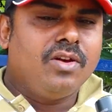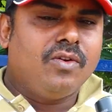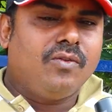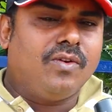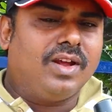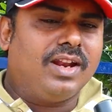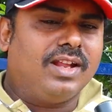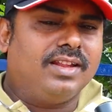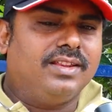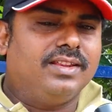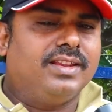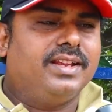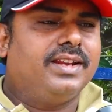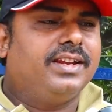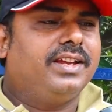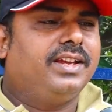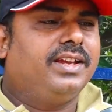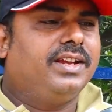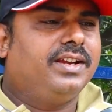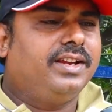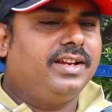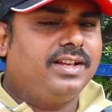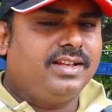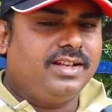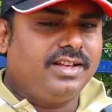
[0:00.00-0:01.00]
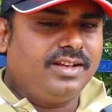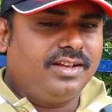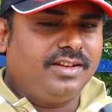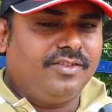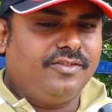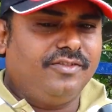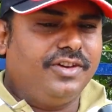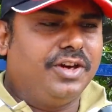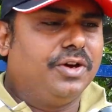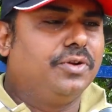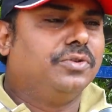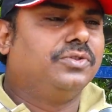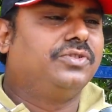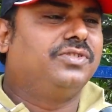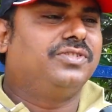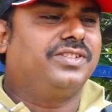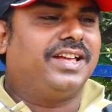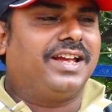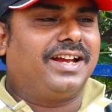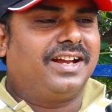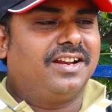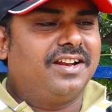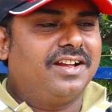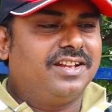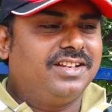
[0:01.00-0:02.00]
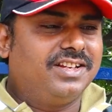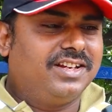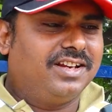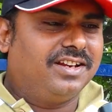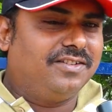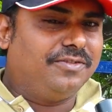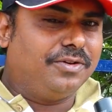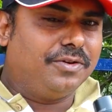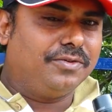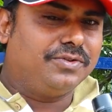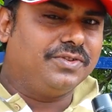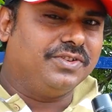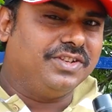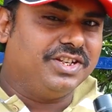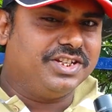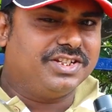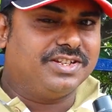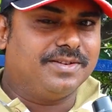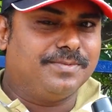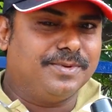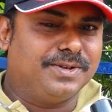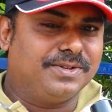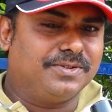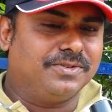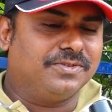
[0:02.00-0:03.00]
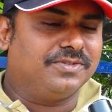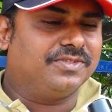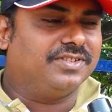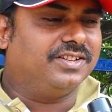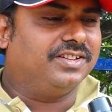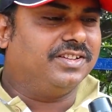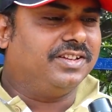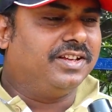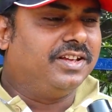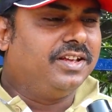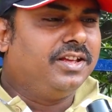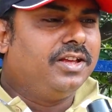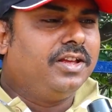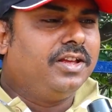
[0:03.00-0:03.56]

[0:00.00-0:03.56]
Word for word: వాళ్ళందరికీ వేవ్స్ సైకలాజికల్ వేవ్స్ డిస్టర్బెన్స్ వస్తుంది